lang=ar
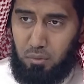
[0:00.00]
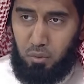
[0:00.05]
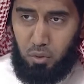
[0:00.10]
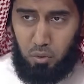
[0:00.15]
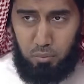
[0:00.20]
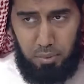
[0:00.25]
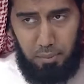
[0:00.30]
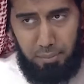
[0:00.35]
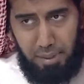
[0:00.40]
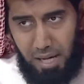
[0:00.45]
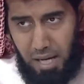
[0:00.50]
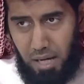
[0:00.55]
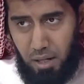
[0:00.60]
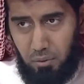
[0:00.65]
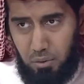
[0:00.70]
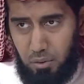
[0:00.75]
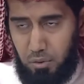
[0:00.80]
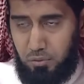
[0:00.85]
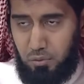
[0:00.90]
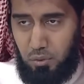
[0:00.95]
وربما
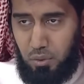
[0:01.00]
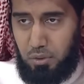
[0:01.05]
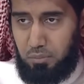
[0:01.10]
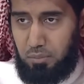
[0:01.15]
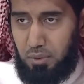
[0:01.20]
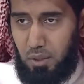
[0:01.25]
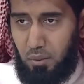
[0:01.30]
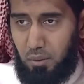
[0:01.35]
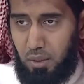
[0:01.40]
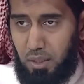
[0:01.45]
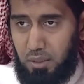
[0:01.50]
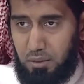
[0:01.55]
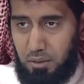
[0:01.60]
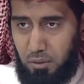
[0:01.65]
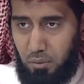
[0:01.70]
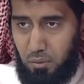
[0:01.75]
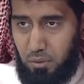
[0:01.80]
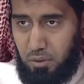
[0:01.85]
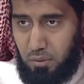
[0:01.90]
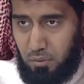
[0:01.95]
حاولوا في وقت من الأوقات
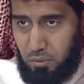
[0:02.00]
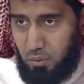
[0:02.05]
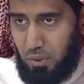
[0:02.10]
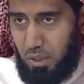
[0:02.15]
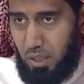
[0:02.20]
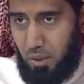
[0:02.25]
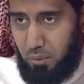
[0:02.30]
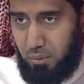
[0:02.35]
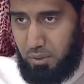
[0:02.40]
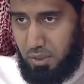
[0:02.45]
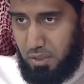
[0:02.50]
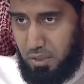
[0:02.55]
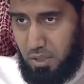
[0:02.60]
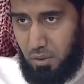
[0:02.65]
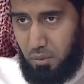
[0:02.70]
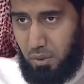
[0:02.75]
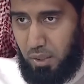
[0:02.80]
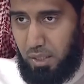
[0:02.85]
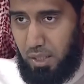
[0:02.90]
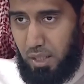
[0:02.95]
أن يظهروها أو أن
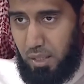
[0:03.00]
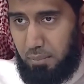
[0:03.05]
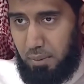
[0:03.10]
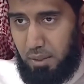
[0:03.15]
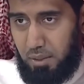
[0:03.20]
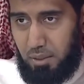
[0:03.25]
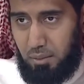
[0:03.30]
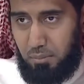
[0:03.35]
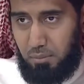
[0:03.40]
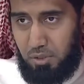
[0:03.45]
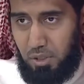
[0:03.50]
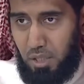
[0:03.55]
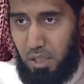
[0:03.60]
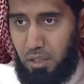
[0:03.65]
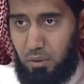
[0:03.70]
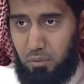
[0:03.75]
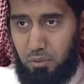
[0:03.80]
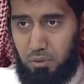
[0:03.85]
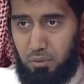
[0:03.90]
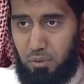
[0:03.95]
يسألوا عنها بعض
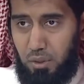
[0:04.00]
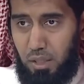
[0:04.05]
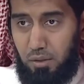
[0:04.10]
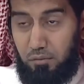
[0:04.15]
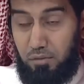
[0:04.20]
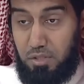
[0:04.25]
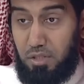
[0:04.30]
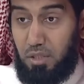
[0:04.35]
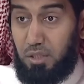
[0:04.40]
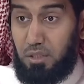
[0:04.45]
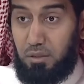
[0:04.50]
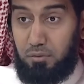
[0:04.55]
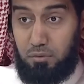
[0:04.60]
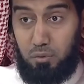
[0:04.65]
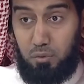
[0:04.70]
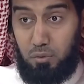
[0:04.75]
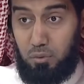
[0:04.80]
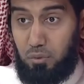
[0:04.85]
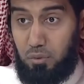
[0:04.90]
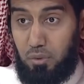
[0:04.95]
المشايخ والدعاة
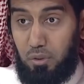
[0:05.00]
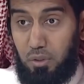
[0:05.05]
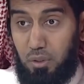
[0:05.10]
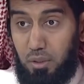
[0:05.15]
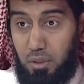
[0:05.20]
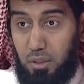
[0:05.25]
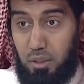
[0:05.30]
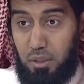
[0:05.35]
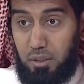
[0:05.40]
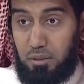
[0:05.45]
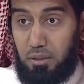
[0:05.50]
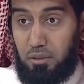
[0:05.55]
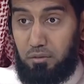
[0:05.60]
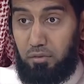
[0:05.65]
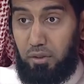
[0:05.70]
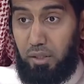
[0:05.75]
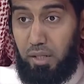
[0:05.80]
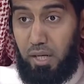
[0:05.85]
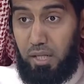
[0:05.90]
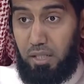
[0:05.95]
فصادفوا ردة
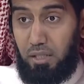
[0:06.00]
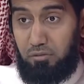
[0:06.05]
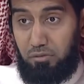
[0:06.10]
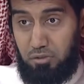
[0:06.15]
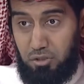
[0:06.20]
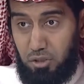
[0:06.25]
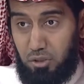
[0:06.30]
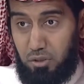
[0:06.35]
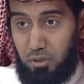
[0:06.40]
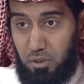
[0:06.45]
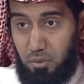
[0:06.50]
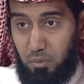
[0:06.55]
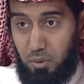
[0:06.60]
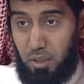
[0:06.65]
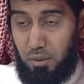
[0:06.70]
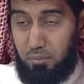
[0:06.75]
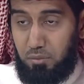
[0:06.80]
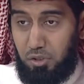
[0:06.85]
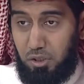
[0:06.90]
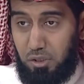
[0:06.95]
فعل عنيفة جدا
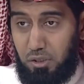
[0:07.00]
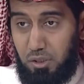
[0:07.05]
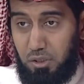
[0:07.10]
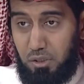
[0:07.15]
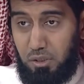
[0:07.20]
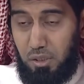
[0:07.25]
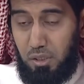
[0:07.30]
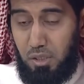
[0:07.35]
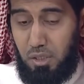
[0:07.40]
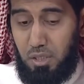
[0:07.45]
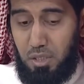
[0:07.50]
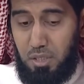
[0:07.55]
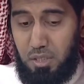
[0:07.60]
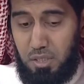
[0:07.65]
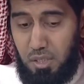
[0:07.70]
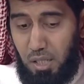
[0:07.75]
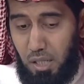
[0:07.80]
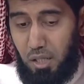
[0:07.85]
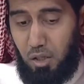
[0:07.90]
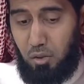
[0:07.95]
وكبت شديد
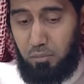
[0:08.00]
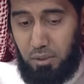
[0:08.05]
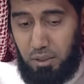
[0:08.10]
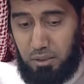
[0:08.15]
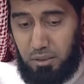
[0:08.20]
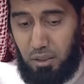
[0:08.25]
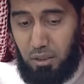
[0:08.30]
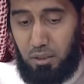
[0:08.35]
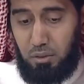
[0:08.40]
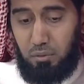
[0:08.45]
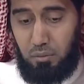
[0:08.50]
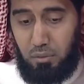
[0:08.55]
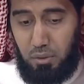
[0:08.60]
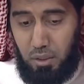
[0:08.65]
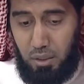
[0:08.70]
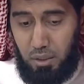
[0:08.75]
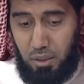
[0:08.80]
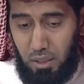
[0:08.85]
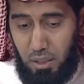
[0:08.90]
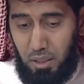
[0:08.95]
جعلهم يعتقدون
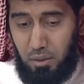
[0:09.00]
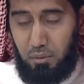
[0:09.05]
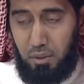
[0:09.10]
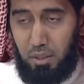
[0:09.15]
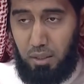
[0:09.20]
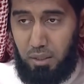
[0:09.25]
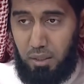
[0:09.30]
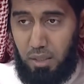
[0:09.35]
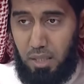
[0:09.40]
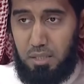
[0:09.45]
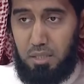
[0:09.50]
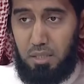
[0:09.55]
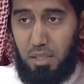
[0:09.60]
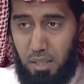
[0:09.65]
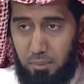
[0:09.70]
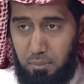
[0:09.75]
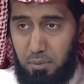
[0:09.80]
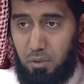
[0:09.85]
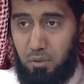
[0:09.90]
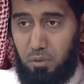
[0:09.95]
أن هؤلاء الناس
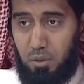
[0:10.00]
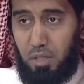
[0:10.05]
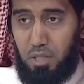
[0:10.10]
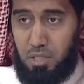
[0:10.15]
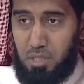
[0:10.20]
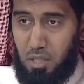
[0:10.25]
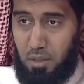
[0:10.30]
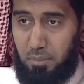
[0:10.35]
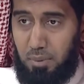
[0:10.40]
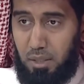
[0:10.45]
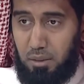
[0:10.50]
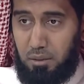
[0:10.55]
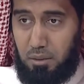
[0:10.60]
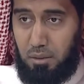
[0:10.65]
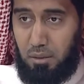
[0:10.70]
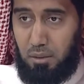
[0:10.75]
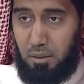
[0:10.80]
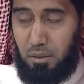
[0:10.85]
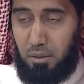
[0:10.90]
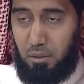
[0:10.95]
لا يملكون إجابات
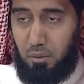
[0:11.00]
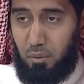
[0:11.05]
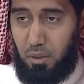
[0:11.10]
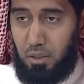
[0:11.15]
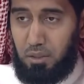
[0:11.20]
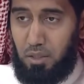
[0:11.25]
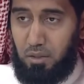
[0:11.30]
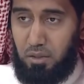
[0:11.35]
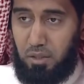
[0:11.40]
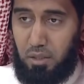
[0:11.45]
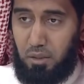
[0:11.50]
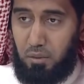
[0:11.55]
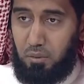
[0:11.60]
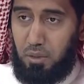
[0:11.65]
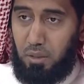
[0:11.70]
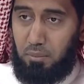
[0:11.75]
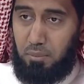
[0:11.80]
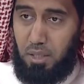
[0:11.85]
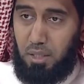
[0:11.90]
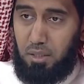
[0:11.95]

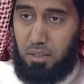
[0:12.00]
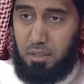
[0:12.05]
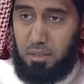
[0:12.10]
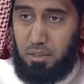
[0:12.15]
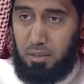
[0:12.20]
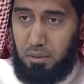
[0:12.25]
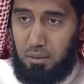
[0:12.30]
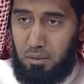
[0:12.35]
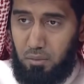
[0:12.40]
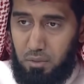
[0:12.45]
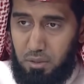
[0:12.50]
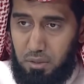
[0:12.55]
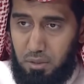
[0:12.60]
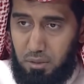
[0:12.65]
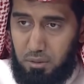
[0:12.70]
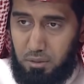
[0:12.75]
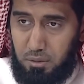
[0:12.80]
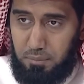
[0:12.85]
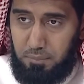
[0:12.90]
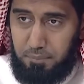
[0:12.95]
ويتذرعون بهذا السد
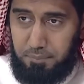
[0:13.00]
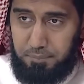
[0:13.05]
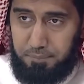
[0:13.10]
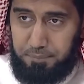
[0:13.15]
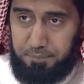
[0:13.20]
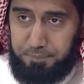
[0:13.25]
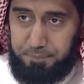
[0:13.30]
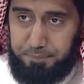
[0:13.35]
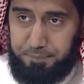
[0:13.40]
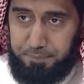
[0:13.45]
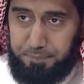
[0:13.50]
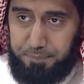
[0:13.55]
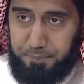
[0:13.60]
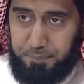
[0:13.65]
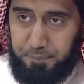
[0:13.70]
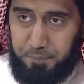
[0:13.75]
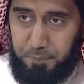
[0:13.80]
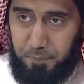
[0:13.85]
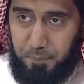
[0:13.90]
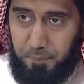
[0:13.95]
والصد
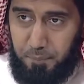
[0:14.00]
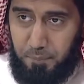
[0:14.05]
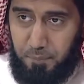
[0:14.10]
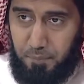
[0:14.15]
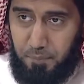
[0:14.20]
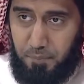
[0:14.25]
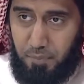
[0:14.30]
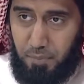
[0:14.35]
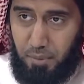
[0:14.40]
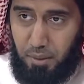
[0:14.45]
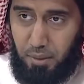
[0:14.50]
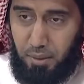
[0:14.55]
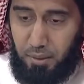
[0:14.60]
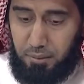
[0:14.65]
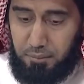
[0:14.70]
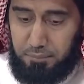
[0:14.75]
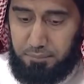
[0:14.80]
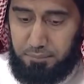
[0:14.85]
هذا يمكن أن